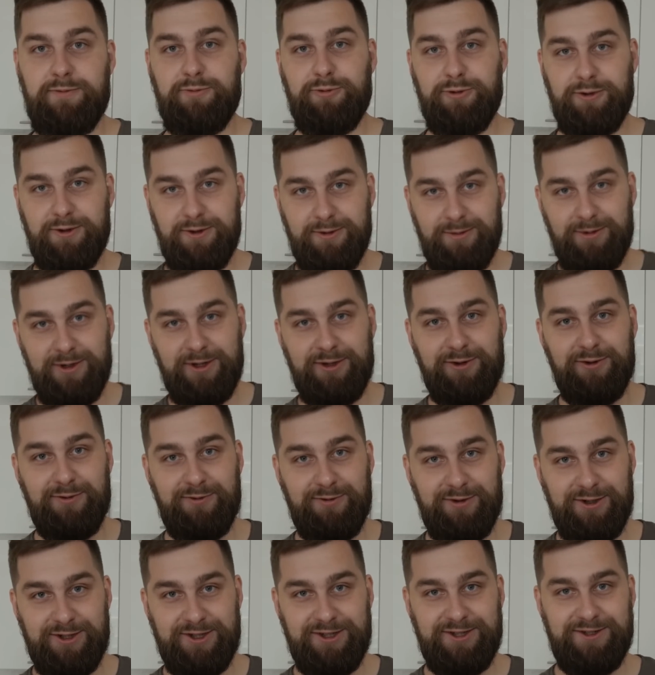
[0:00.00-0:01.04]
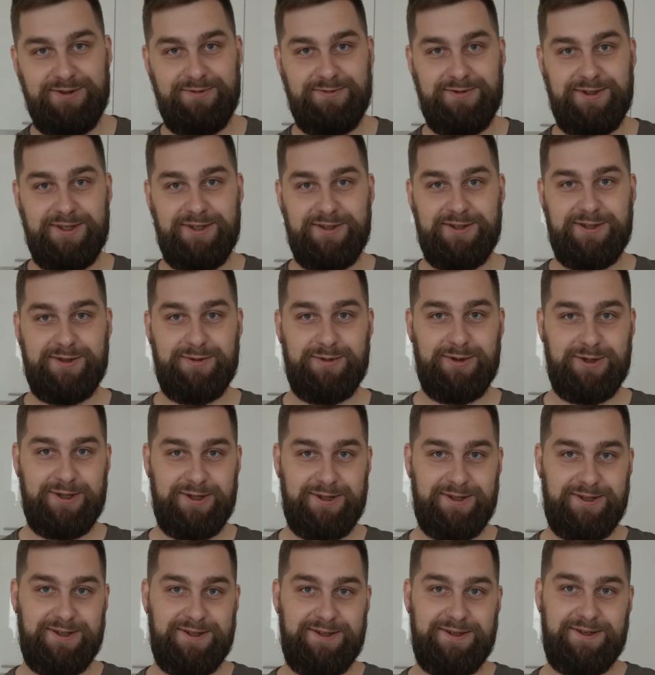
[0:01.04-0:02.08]
Вот, ребят, новая жизнь, взял свой
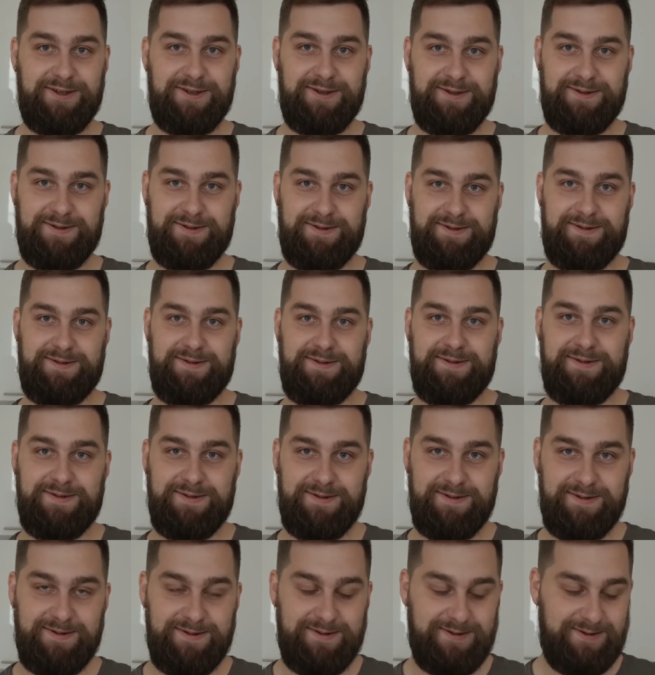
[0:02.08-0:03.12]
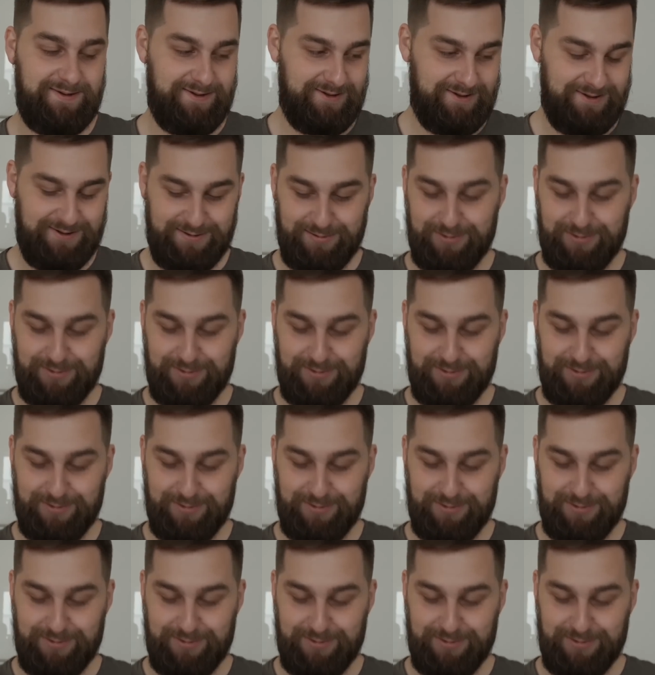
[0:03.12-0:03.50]
контейнер и